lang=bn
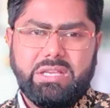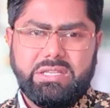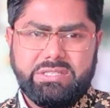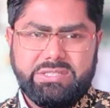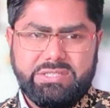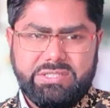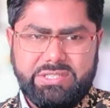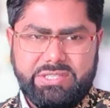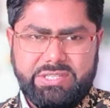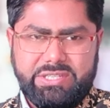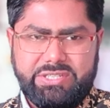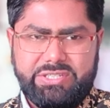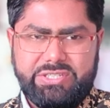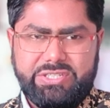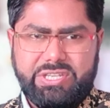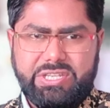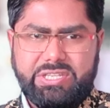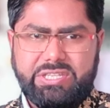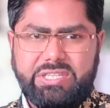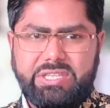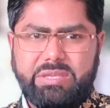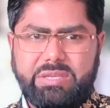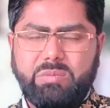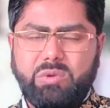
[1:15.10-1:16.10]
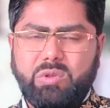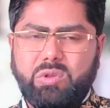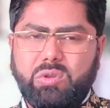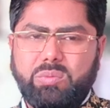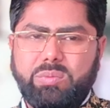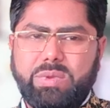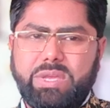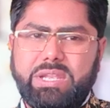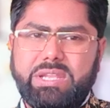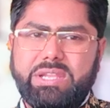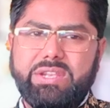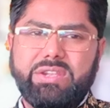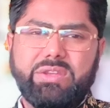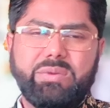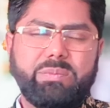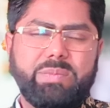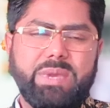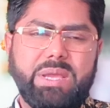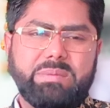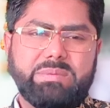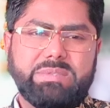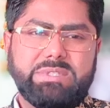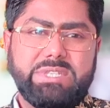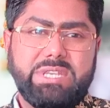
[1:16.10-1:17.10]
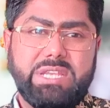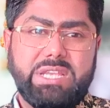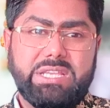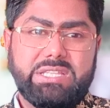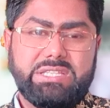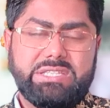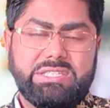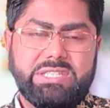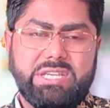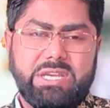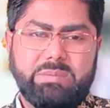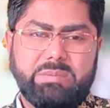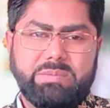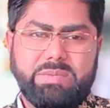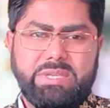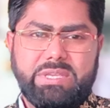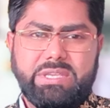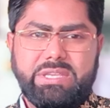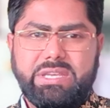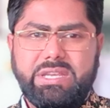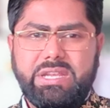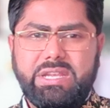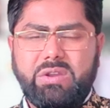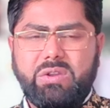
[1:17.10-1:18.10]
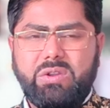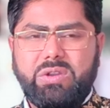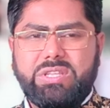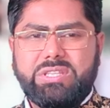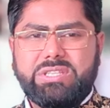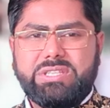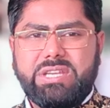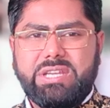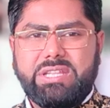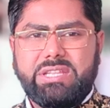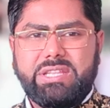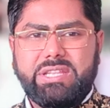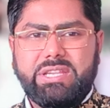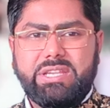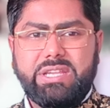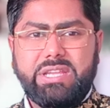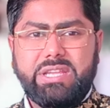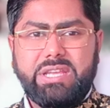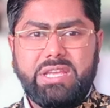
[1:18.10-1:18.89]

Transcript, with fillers: স্ত্রীর সাথে মনোমালিন্য ব্যবসায়িক চাপ এই কারণে যাদের